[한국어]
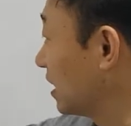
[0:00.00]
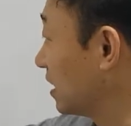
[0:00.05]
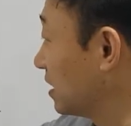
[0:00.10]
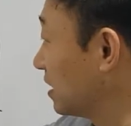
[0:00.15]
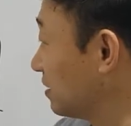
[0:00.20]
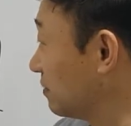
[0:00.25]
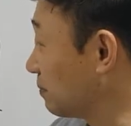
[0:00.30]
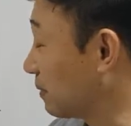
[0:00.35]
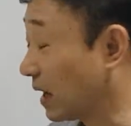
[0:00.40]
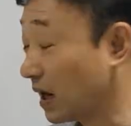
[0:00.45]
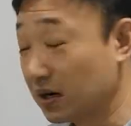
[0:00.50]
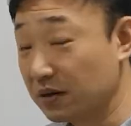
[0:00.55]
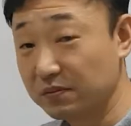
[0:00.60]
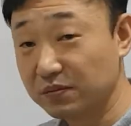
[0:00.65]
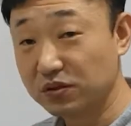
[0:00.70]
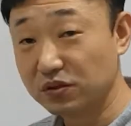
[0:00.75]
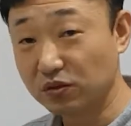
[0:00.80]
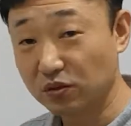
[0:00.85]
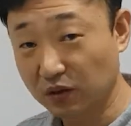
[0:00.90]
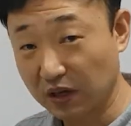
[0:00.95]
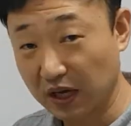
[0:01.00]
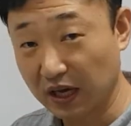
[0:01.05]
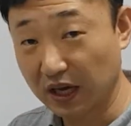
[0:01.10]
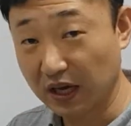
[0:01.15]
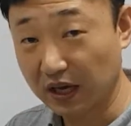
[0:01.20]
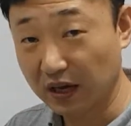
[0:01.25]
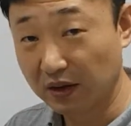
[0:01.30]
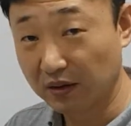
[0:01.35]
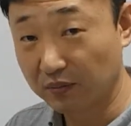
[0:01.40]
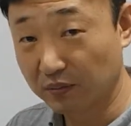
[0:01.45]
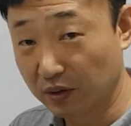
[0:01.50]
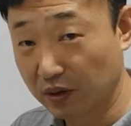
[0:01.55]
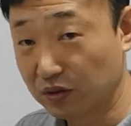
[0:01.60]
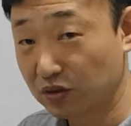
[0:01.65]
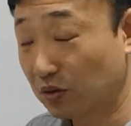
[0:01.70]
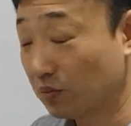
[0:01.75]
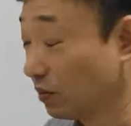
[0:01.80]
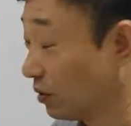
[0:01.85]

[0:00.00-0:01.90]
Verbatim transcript: 이 마음 속에 뭐죠?